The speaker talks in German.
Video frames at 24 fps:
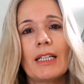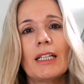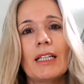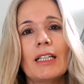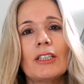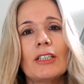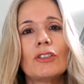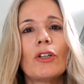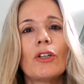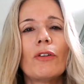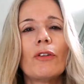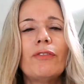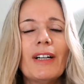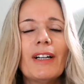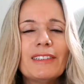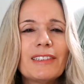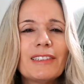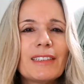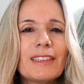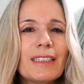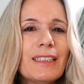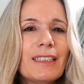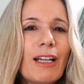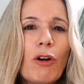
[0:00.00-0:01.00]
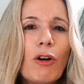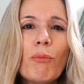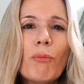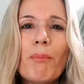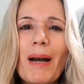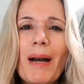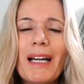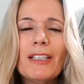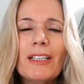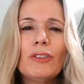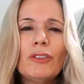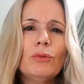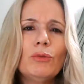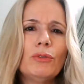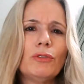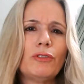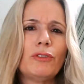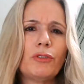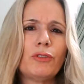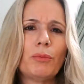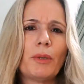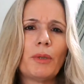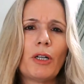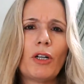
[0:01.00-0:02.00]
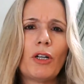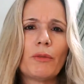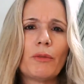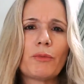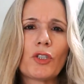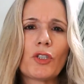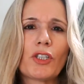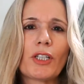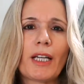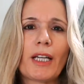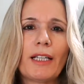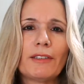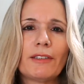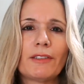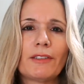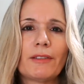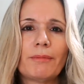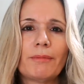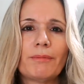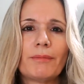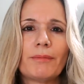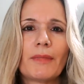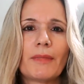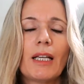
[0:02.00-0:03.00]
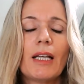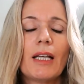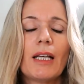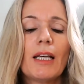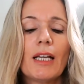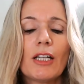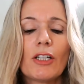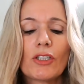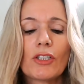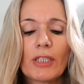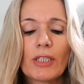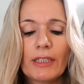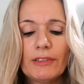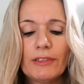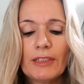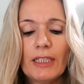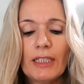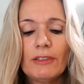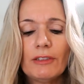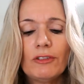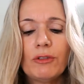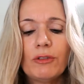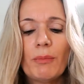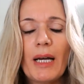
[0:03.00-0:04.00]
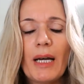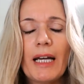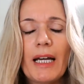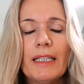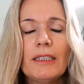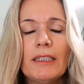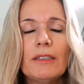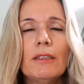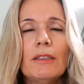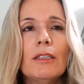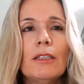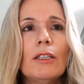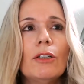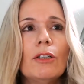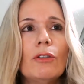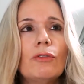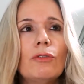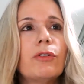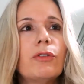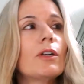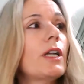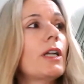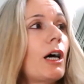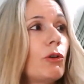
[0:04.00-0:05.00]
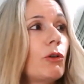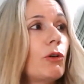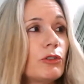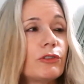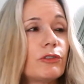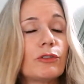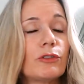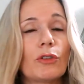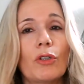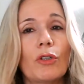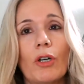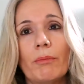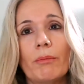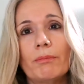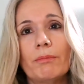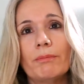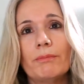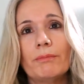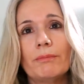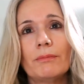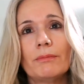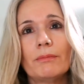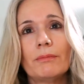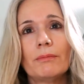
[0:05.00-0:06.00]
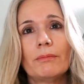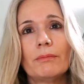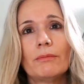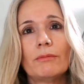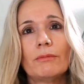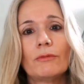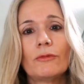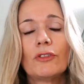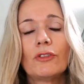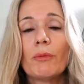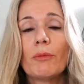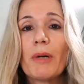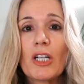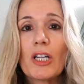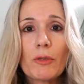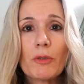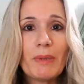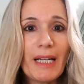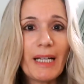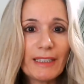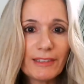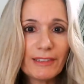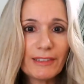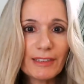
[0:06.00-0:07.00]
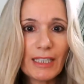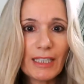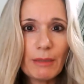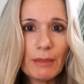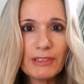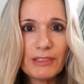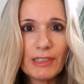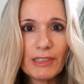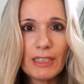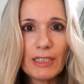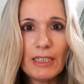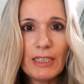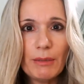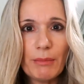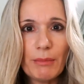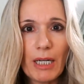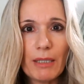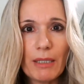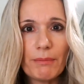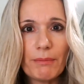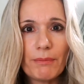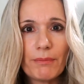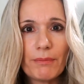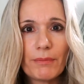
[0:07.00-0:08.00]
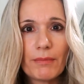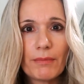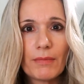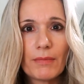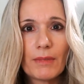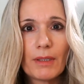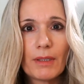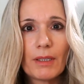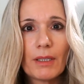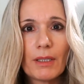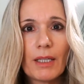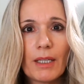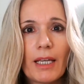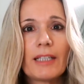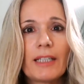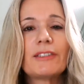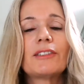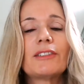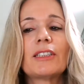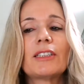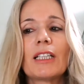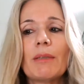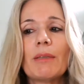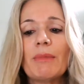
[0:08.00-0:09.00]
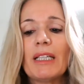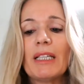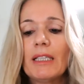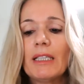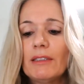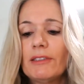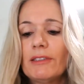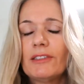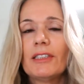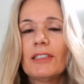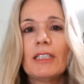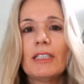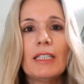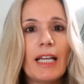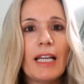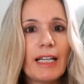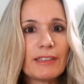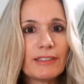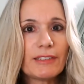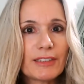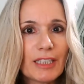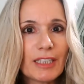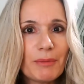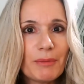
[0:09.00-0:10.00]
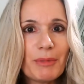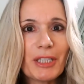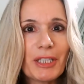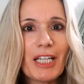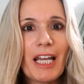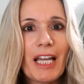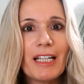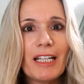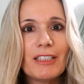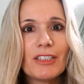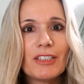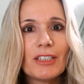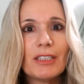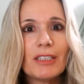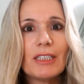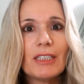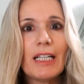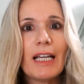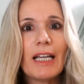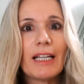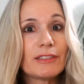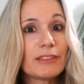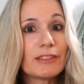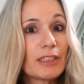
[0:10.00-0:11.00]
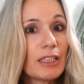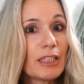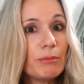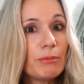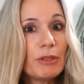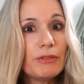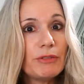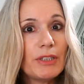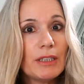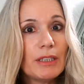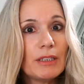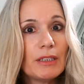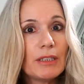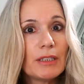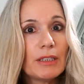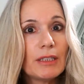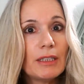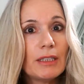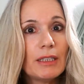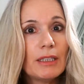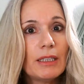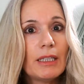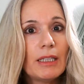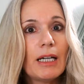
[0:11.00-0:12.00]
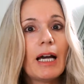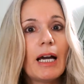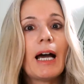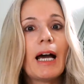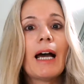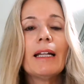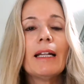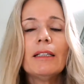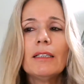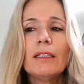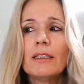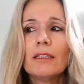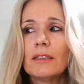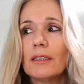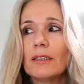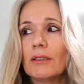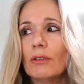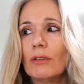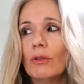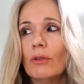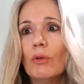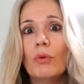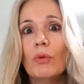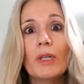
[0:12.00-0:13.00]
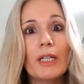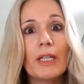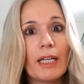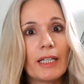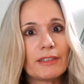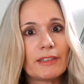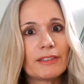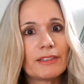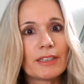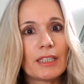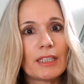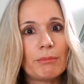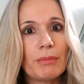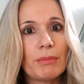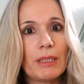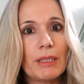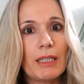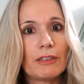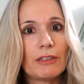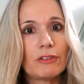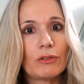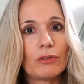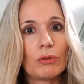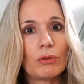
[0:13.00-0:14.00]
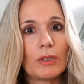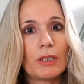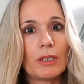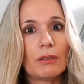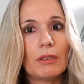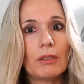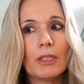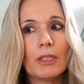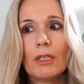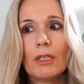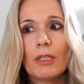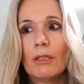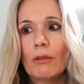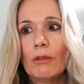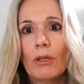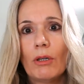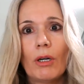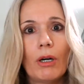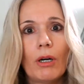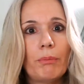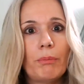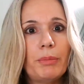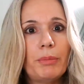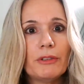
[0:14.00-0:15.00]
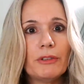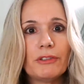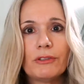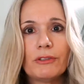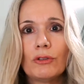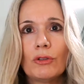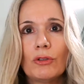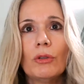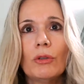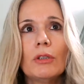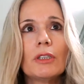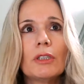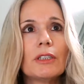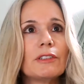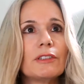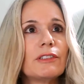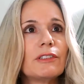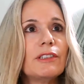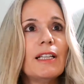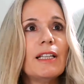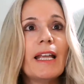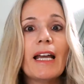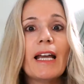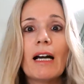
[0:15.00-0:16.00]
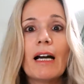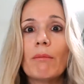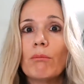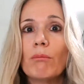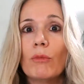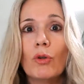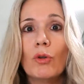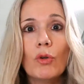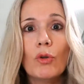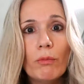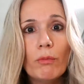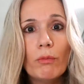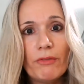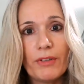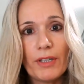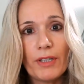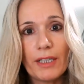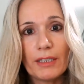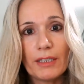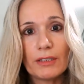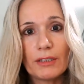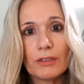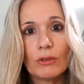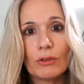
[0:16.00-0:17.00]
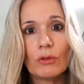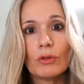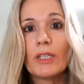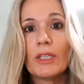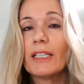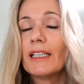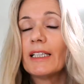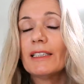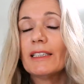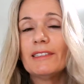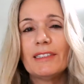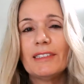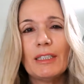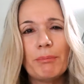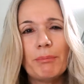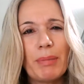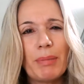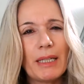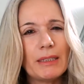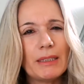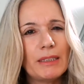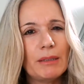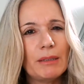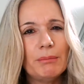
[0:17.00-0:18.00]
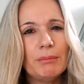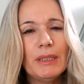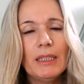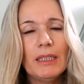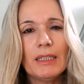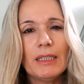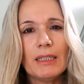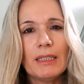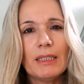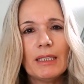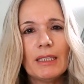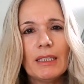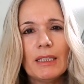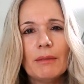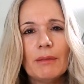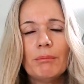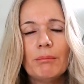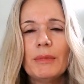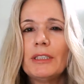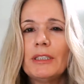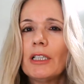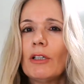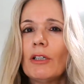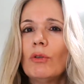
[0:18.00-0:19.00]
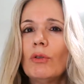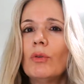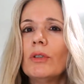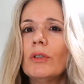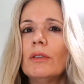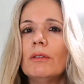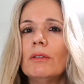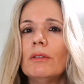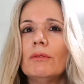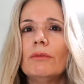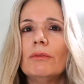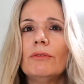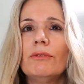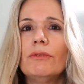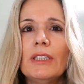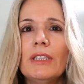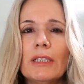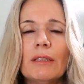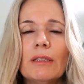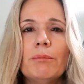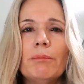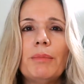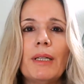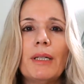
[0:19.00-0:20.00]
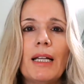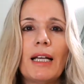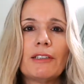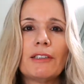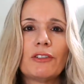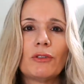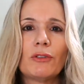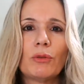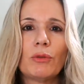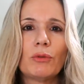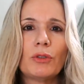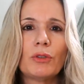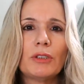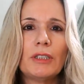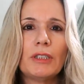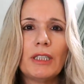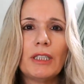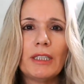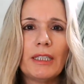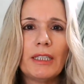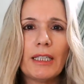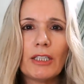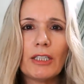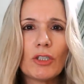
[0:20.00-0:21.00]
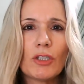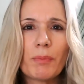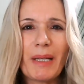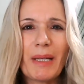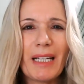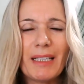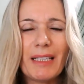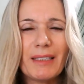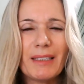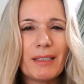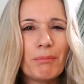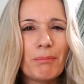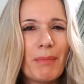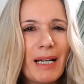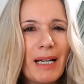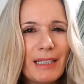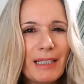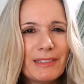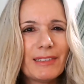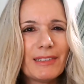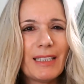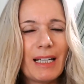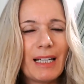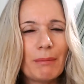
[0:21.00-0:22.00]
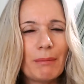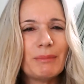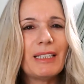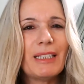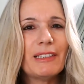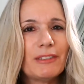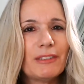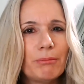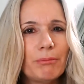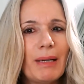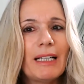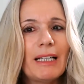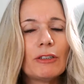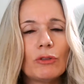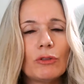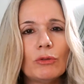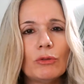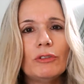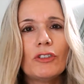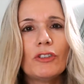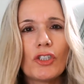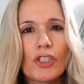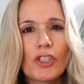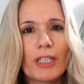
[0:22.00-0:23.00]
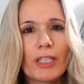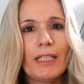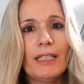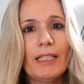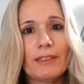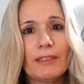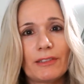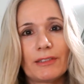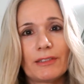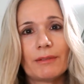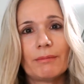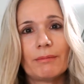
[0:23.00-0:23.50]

Doch was genau macht uns überhaupt Stress? Stress kann zum einen von außen kommen, zum Beispiel extremes Klima, extreme Hitze, extreme Kälte, extreme Winde, andere hohe Extrembelastungen, ob es Druck ist, Lärm, Umwelt oder jetzt die Pandemie mit der hohen Virenbelastung und den entsprechenden Maßnahmen, das macht uns Stress.